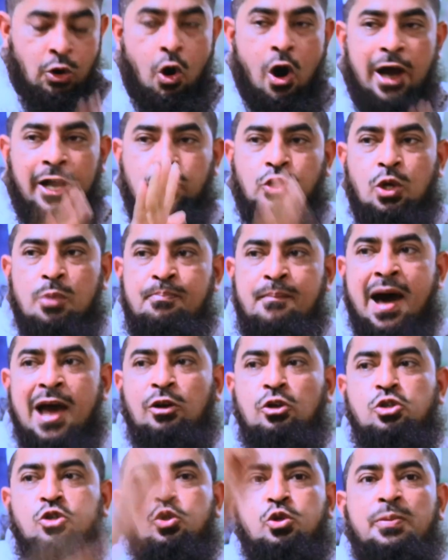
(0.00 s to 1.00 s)
হয়তো
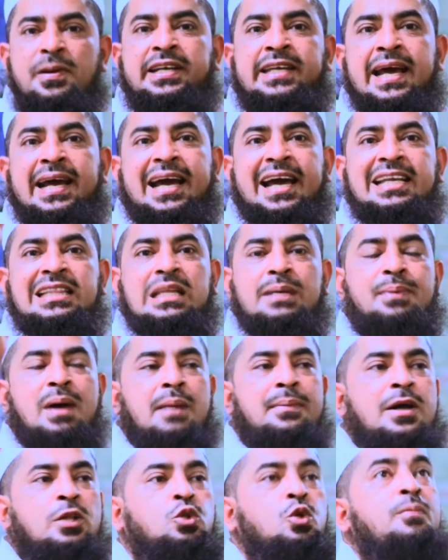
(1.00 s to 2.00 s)
মানুষ তুমি ঠেকাইতে
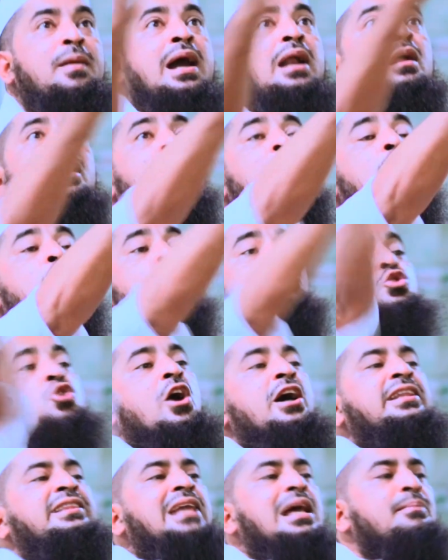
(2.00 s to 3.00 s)
পারবা তোমার
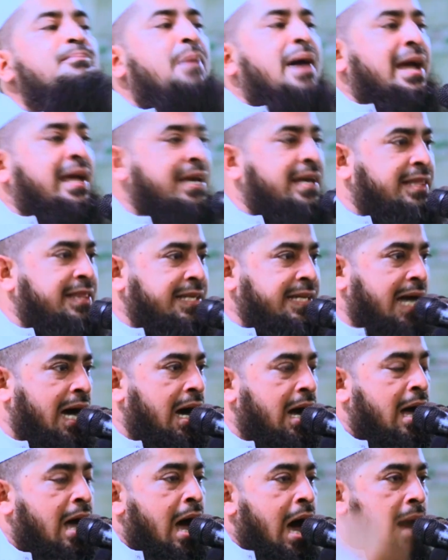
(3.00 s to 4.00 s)
শয়তান বাহিনী দিয়া
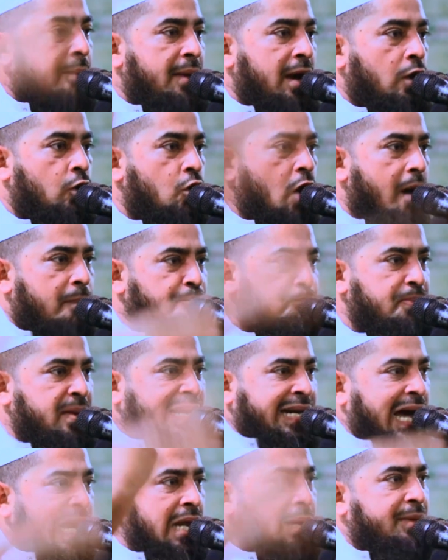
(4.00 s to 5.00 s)
আমার রব্বে
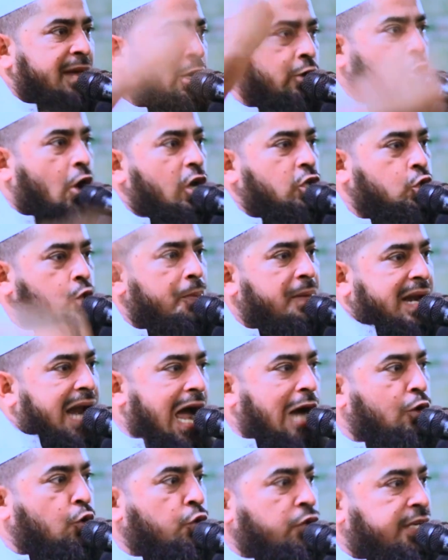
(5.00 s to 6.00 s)
কারিমের গজবের
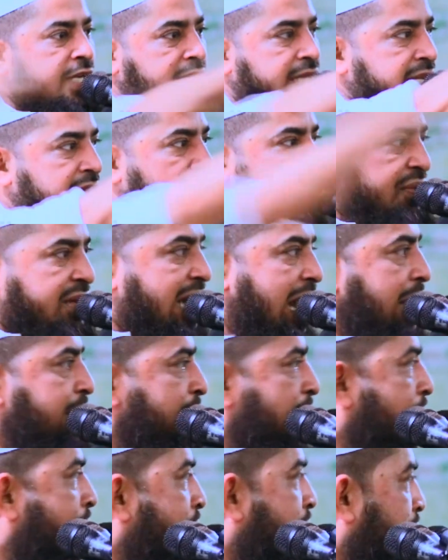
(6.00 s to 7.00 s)
আগুন কি দিয়া
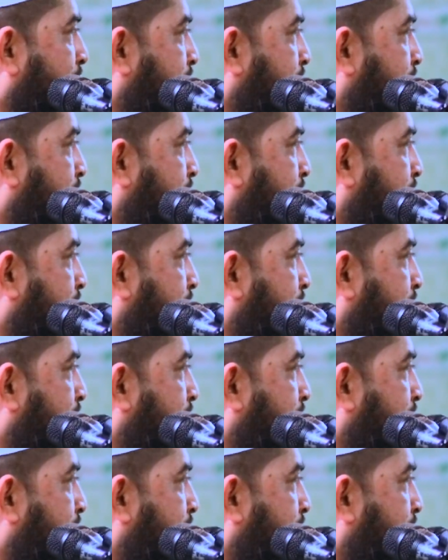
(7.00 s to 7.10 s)
ফিরাইবা